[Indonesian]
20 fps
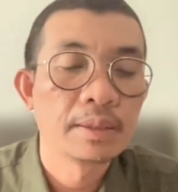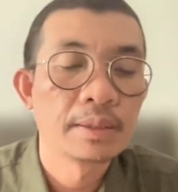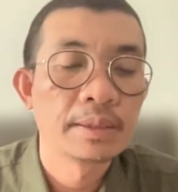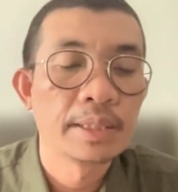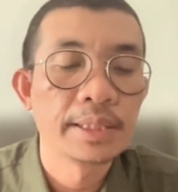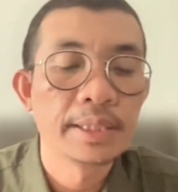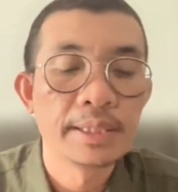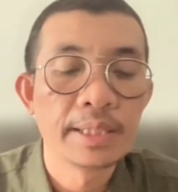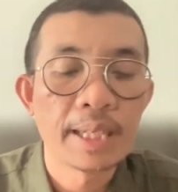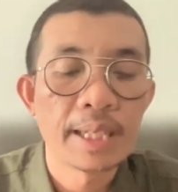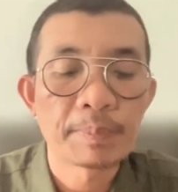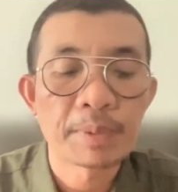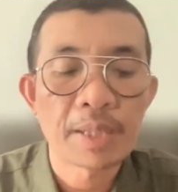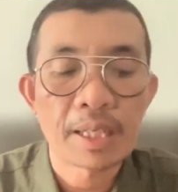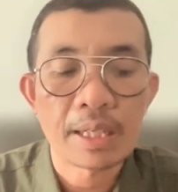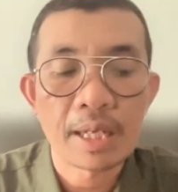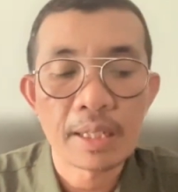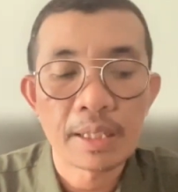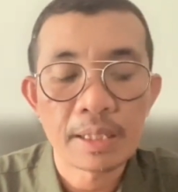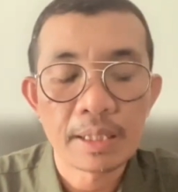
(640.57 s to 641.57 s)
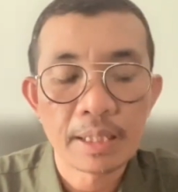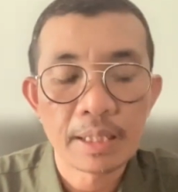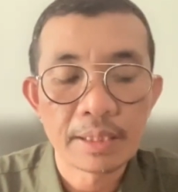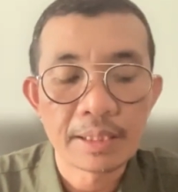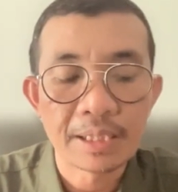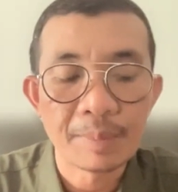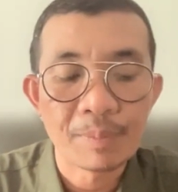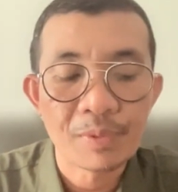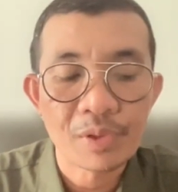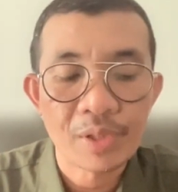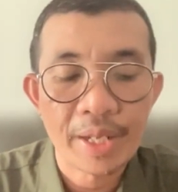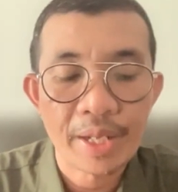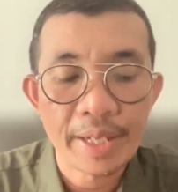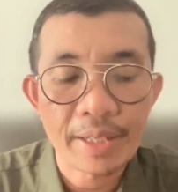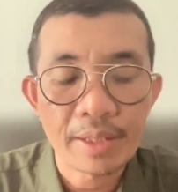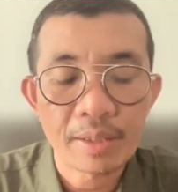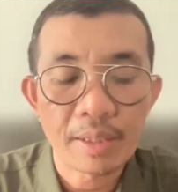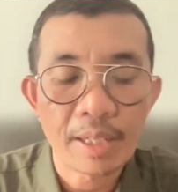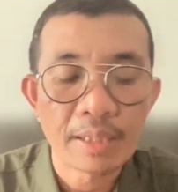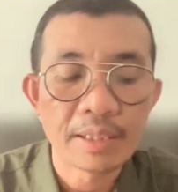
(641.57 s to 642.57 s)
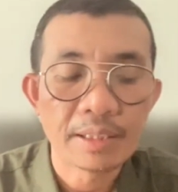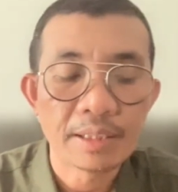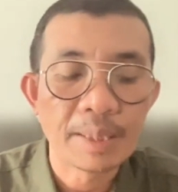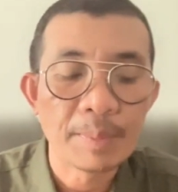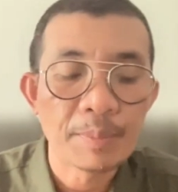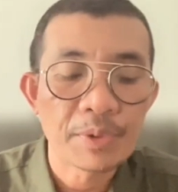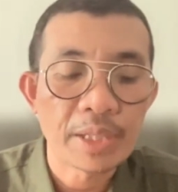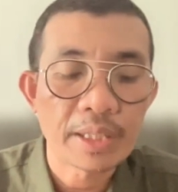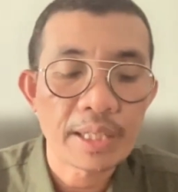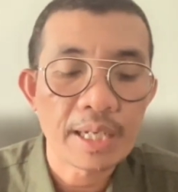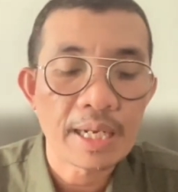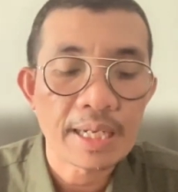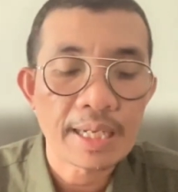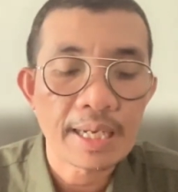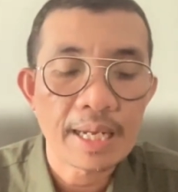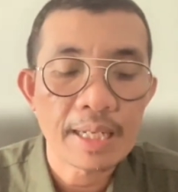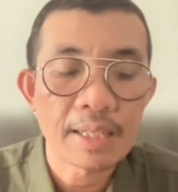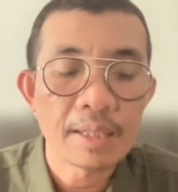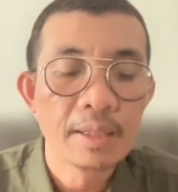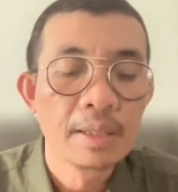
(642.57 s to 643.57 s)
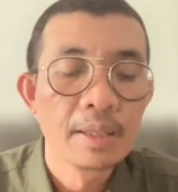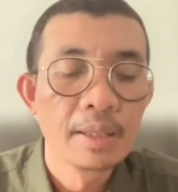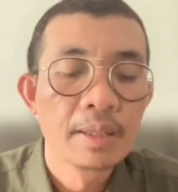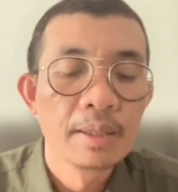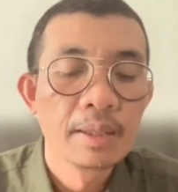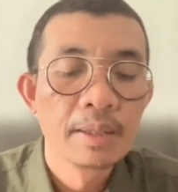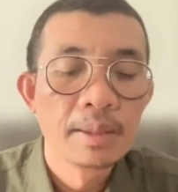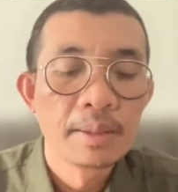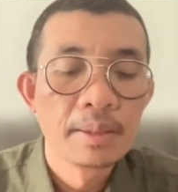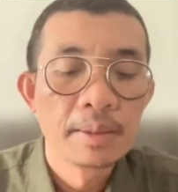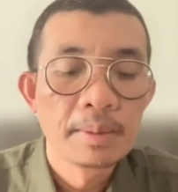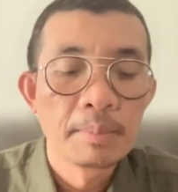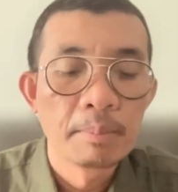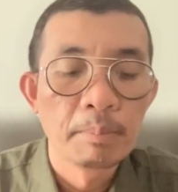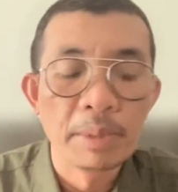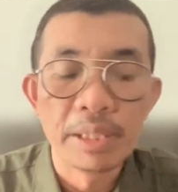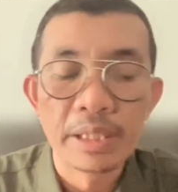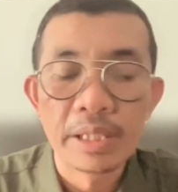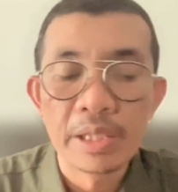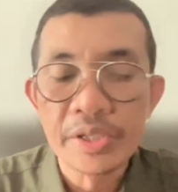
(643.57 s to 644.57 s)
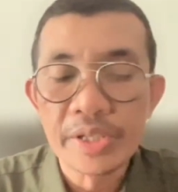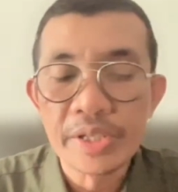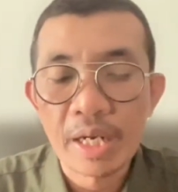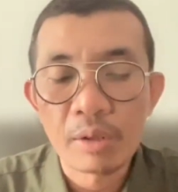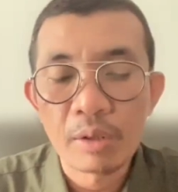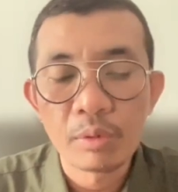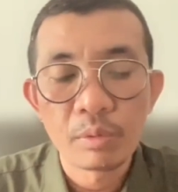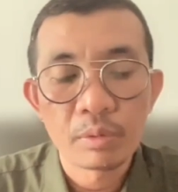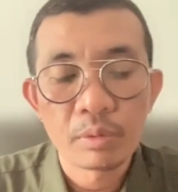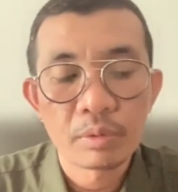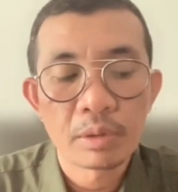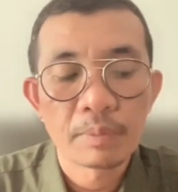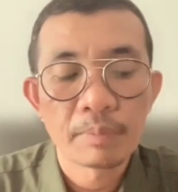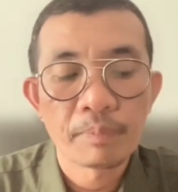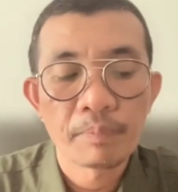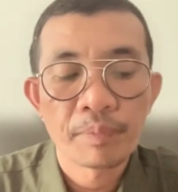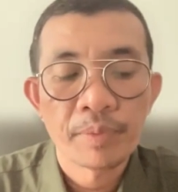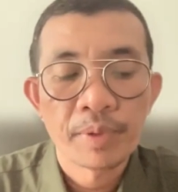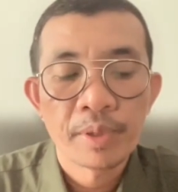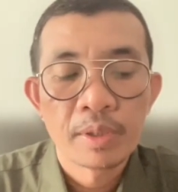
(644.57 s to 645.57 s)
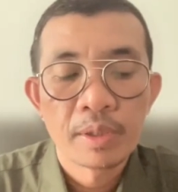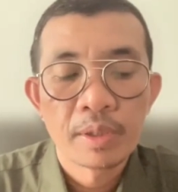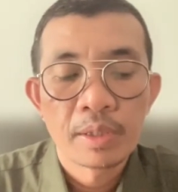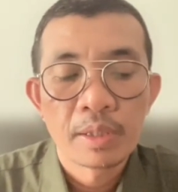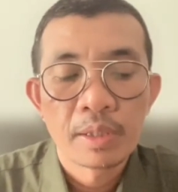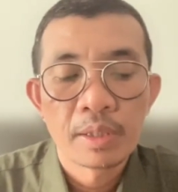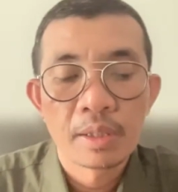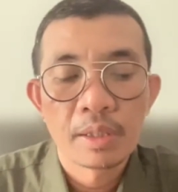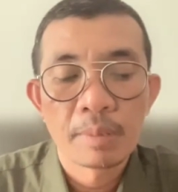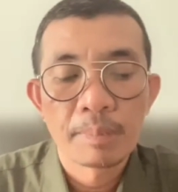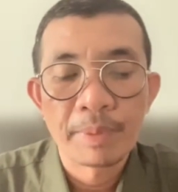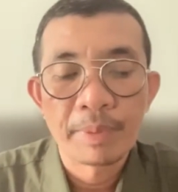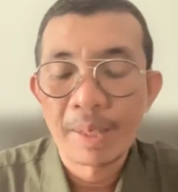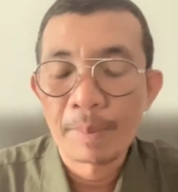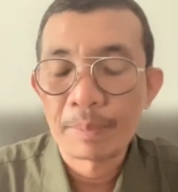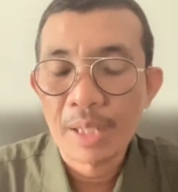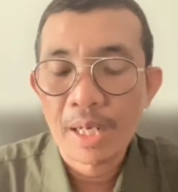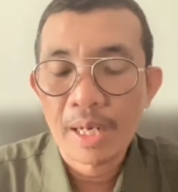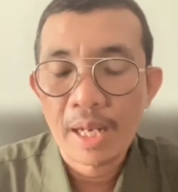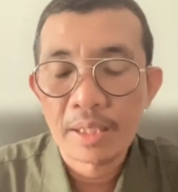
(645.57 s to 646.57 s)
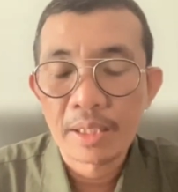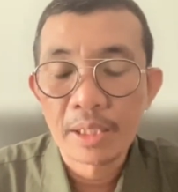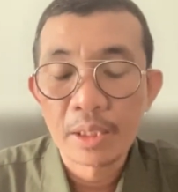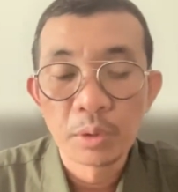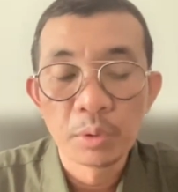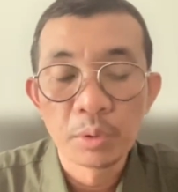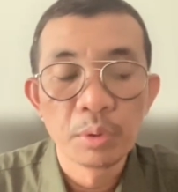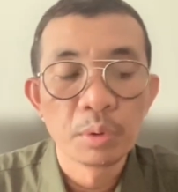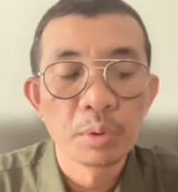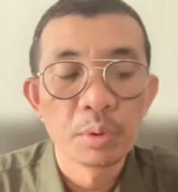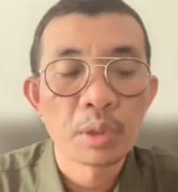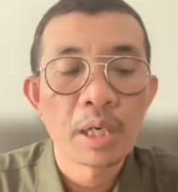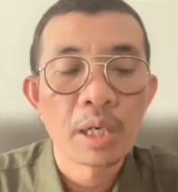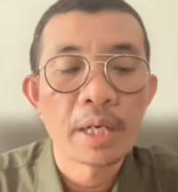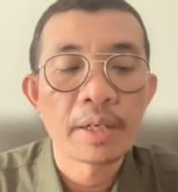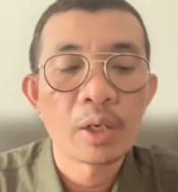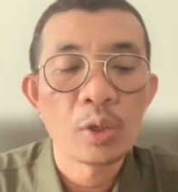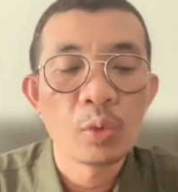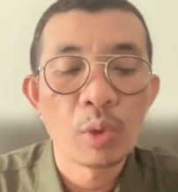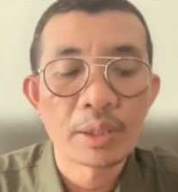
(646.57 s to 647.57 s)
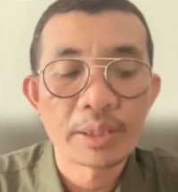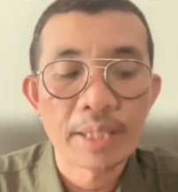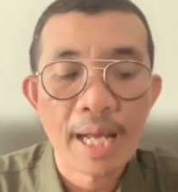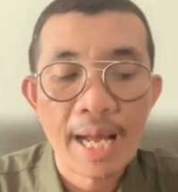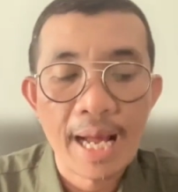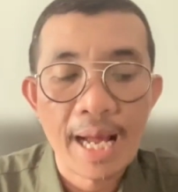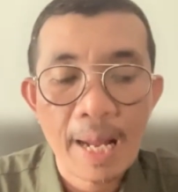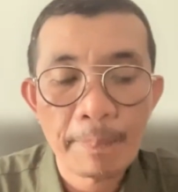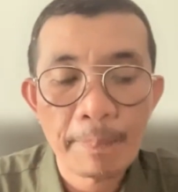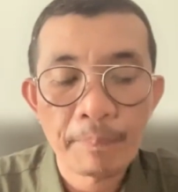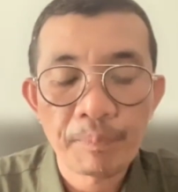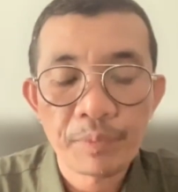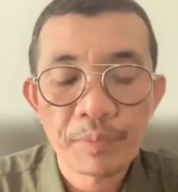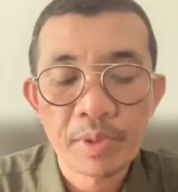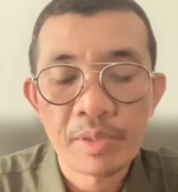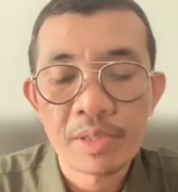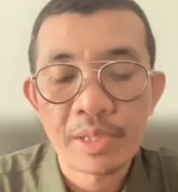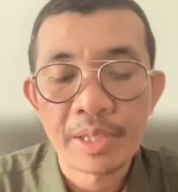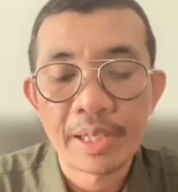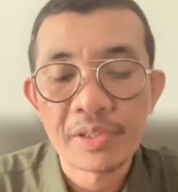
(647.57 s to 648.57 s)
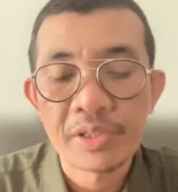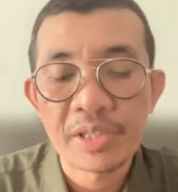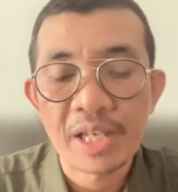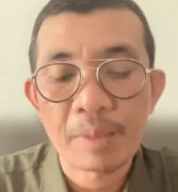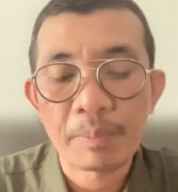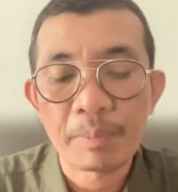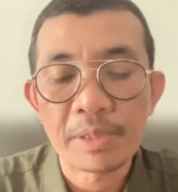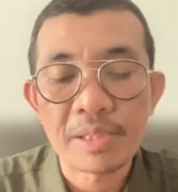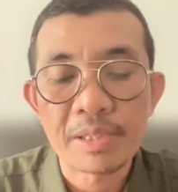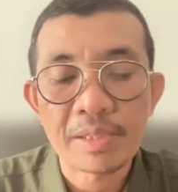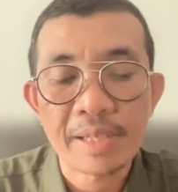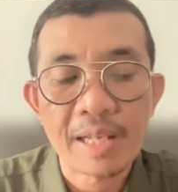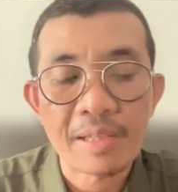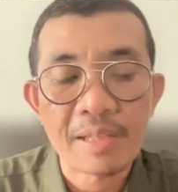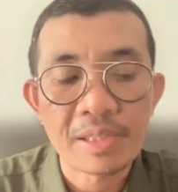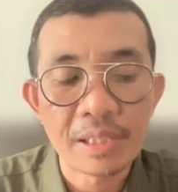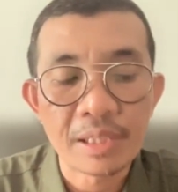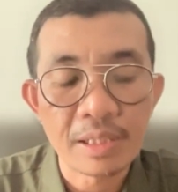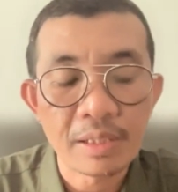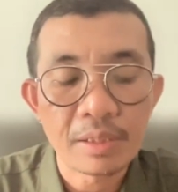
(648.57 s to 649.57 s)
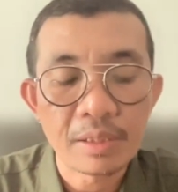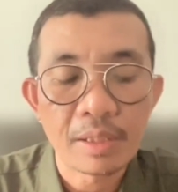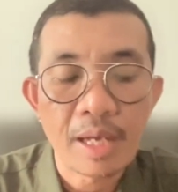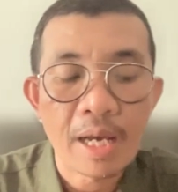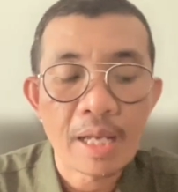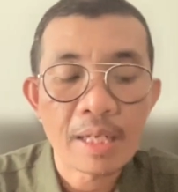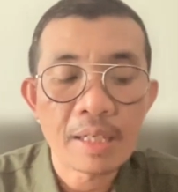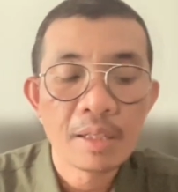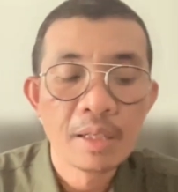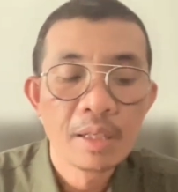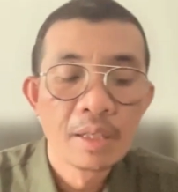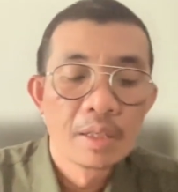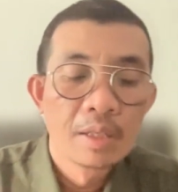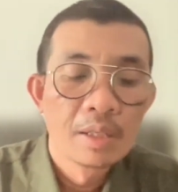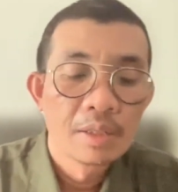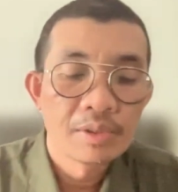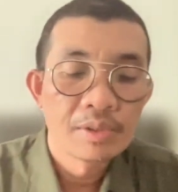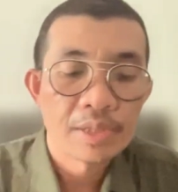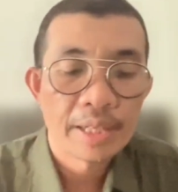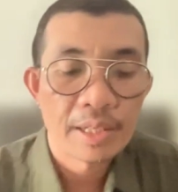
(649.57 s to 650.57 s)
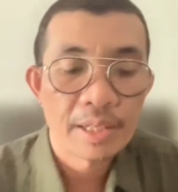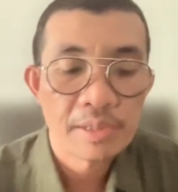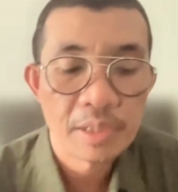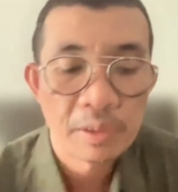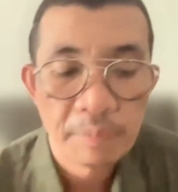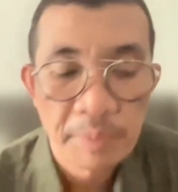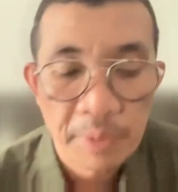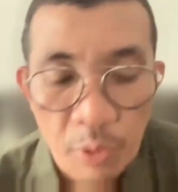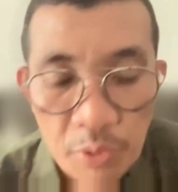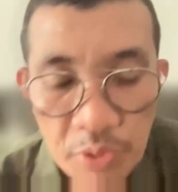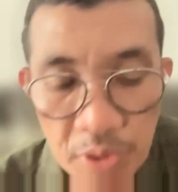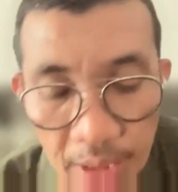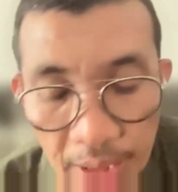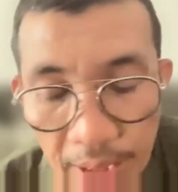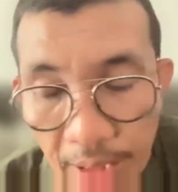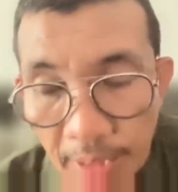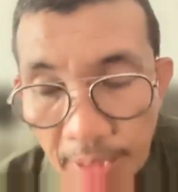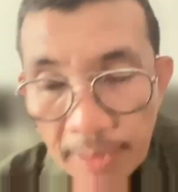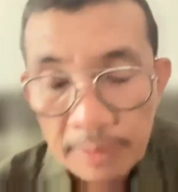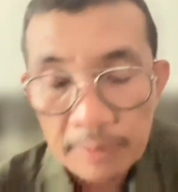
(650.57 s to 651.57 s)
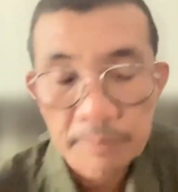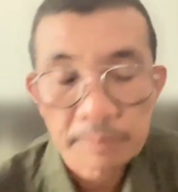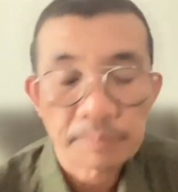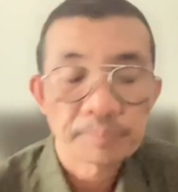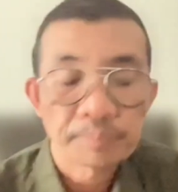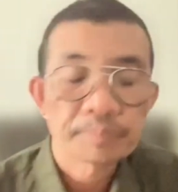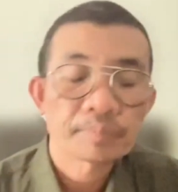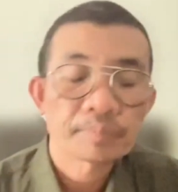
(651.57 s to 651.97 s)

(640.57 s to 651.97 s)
Jadi didaftarkan ke tim snack, nanti tim snack akan meninjau eh, pendaftaran itu. Ada dua tahap, seleksi administrasi dan seleksi video screening.